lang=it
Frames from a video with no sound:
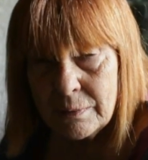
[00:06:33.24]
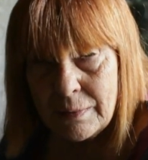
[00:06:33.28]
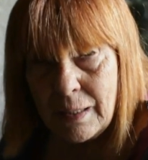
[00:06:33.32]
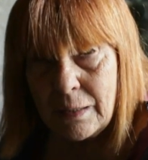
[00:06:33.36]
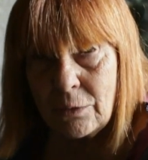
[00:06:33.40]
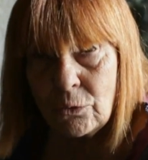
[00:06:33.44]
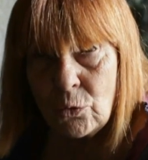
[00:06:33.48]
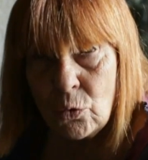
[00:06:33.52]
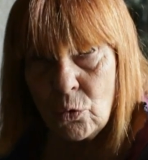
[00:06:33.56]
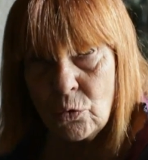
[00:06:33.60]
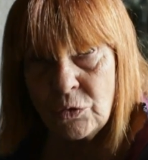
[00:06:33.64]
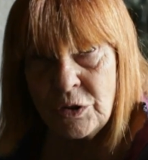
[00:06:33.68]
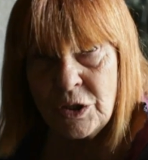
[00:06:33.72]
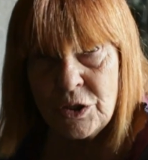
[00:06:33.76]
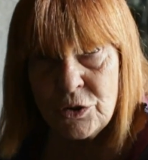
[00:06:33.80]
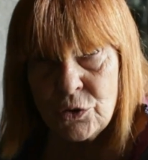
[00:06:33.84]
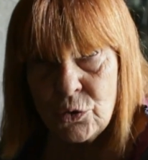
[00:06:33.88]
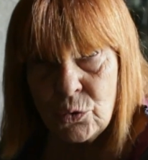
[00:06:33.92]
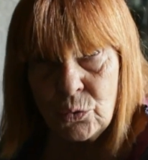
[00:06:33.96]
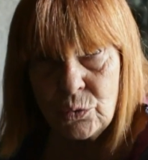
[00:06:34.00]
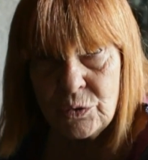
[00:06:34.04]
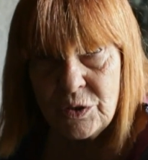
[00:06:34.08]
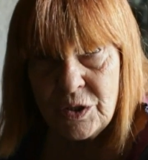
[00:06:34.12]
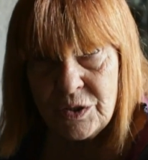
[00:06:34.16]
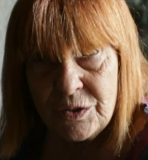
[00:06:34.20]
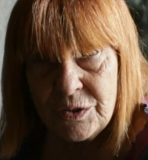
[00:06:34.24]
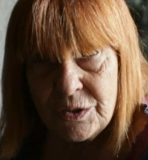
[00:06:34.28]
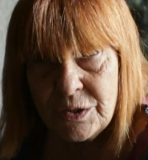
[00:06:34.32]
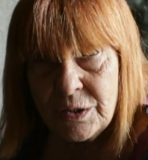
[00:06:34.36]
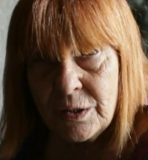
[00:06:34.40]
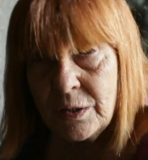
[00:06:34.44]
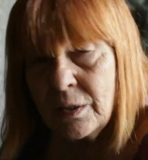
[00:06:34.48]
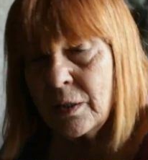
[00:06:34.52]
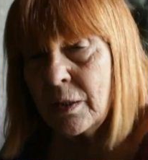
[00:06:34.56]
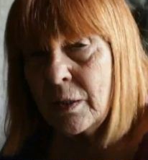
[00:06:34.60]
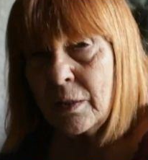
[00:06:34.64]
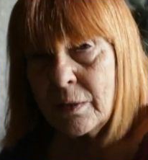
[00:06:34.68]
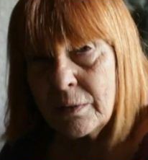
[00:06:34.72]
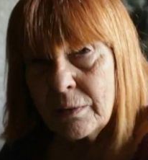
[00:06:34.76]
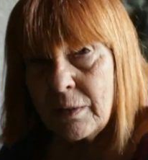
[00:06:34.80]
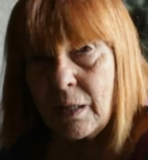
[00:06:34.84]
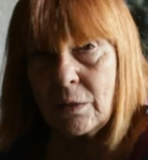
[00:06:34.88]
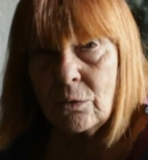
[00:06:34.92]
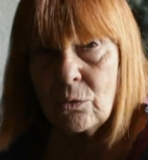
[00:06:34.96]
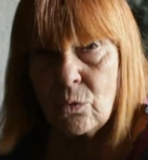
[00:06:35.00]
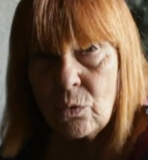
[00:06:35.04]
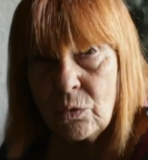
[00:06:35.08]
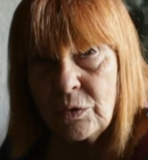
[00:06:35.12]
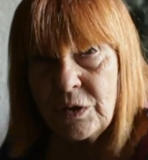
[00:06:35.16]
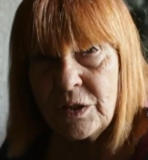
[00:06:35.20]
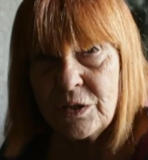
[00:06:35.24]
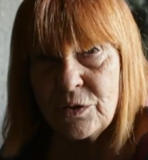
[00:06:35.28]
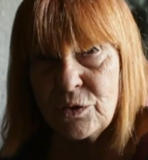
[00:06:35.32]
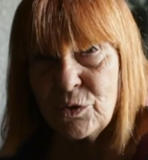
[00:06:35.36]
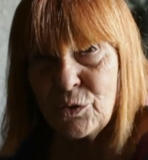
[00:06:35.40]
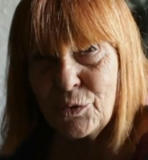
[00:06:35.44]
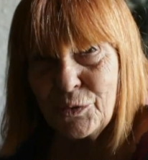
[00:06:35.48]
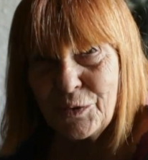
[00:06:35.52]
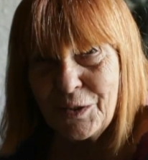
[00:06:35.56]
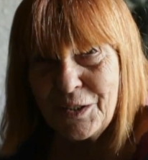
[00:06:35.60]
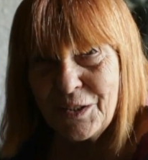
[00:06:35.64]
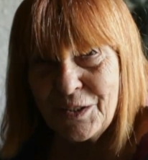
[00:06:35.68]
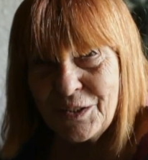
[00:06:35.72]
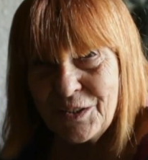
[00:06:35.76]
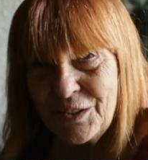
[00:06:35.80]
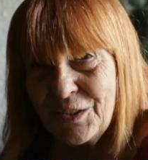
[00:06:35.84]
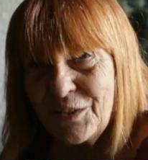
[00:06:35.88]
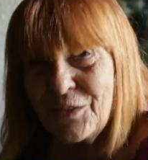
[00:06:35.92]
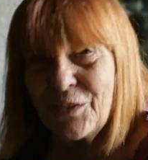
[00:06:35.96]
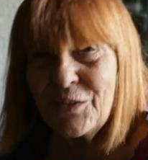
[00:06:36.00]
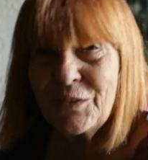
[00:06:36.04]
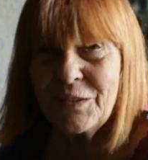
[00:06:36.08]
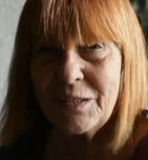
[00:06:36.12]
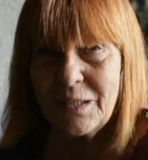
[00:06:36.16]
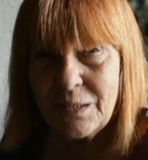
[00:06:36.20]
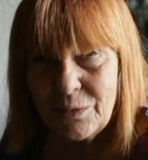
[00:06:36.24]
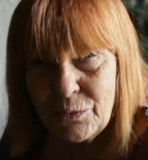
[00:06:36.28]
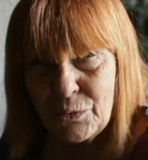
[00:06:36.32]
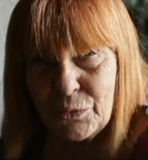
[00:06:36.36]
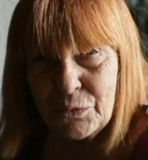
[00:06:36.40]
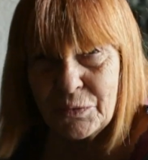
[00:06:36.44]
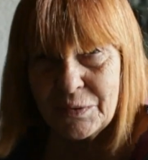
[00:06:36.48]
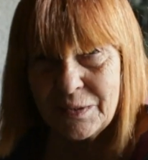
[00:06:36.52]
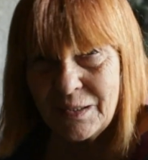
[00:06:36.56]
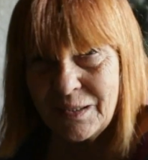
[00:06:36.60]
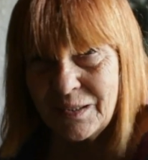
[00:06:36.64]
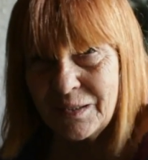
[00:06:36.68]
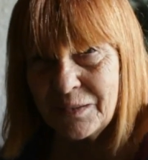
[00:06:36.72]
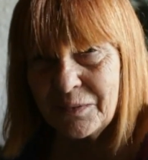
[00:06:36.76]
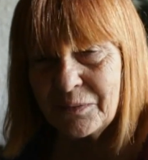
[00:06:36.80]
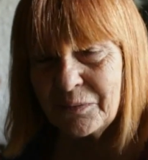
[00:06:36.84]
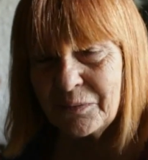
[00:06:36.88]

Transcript: Alcuni giudici da alcuni giudici, non da tutti.